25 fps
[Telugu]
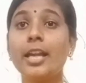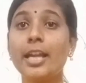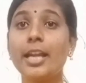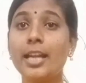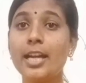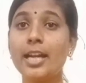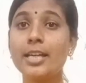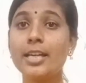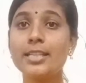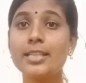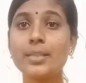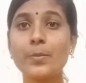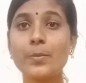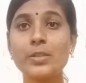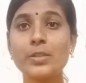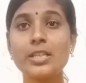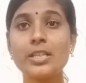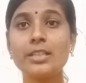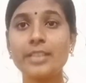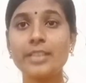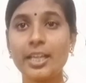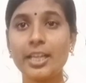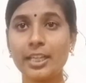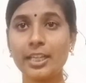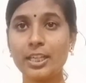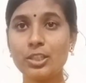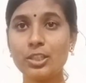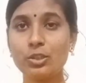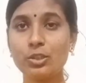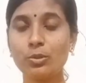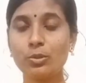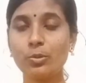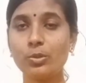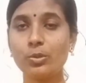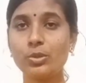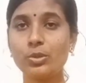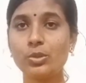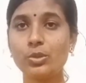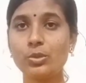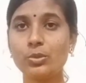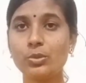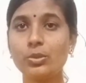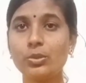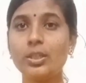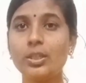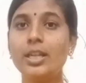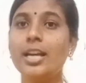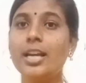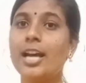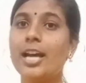ఎలాంటి సమస్యలను తగ్గించుకోవచ్చు
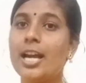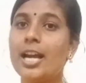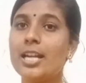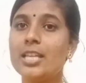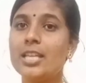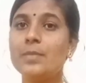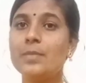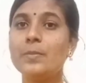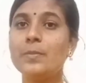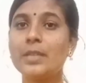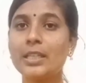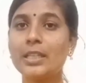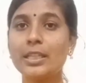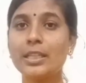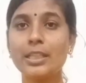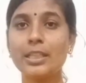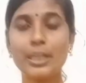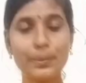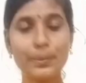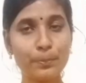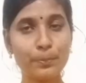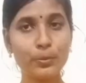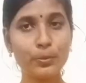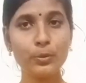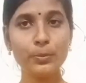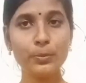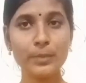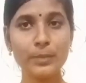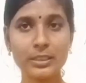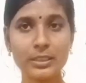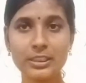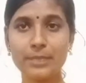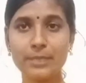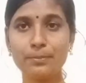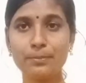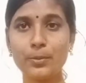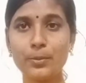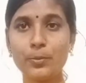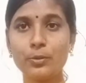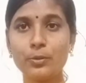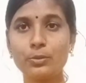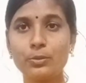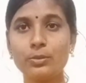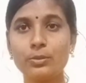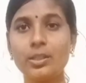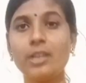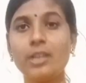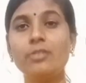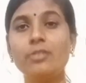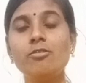అనేది మీ ఇప్పుడు మీకు
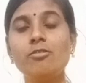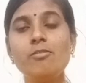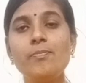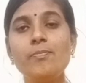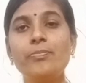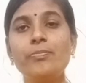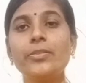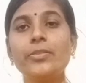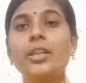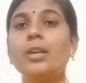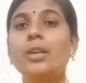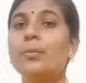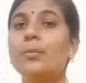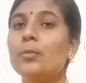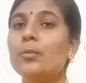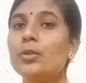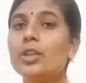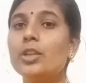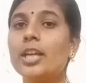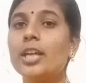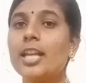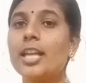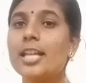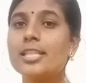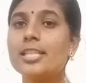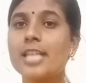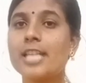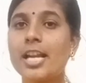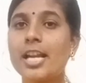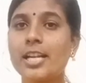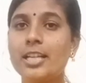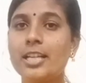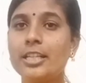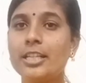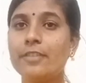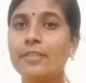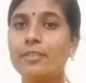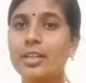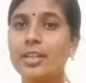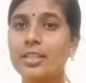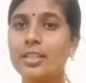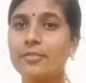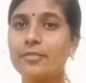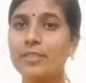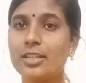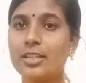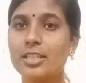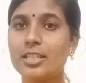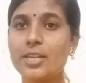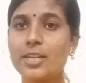చెప్పబోతున్నాను ముందుగా నా ఛానల్ని
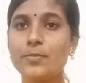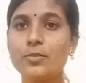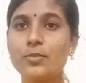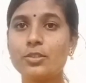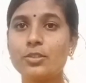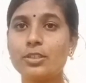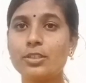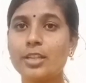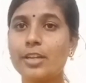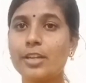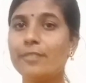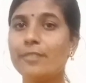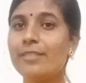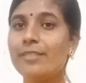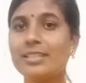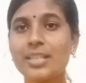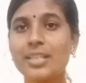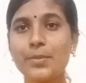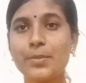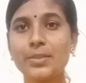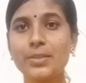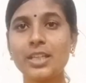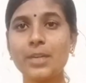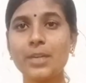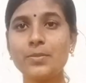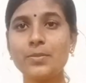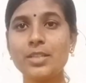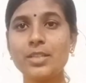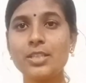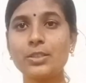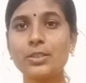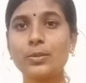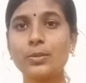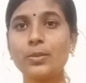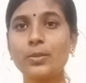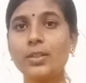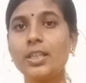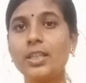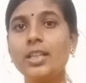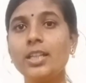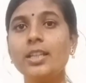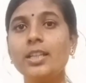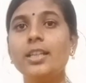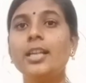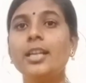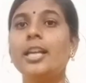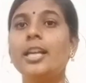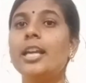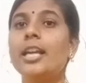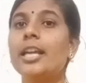ఎవరైతే ఫస్ట్ టైం చూస్తున్నారో వాళ్ళు సబ్స్క్రైబ్ చేసుకోండి
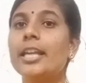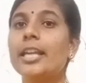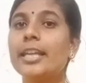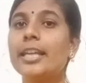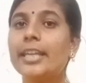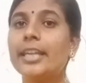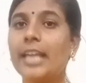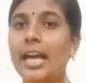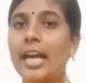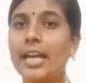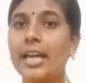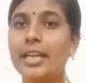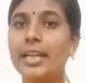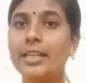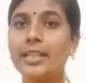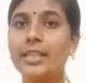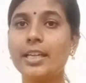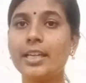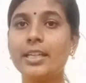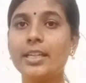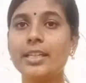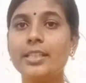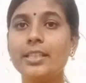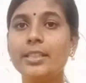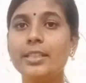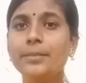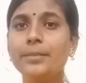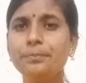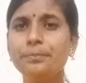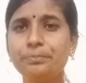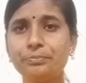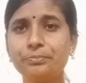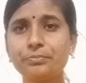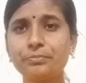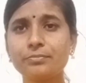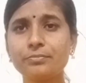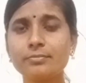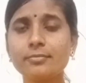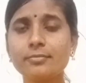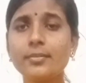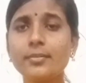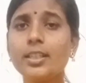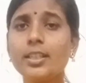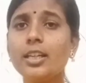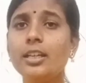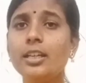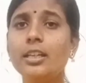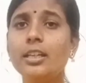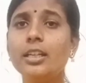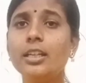ఈ క్యారెట్ అనేది
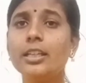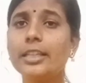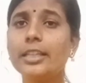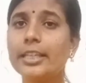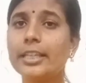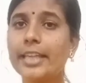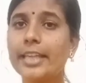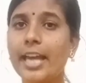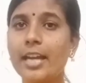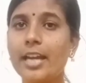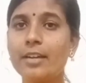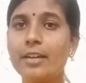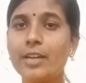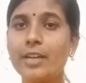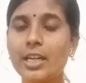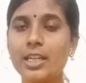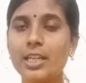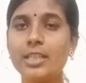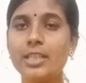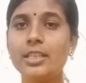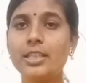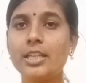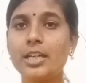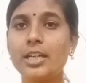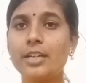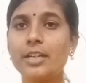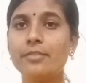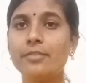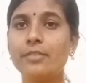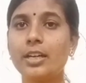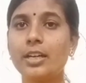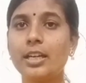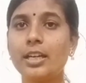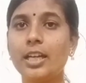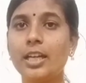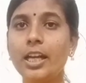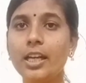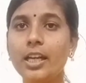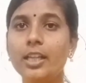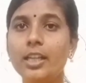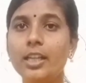ఈ క్యారెట్ అనేది తినడం వల్ల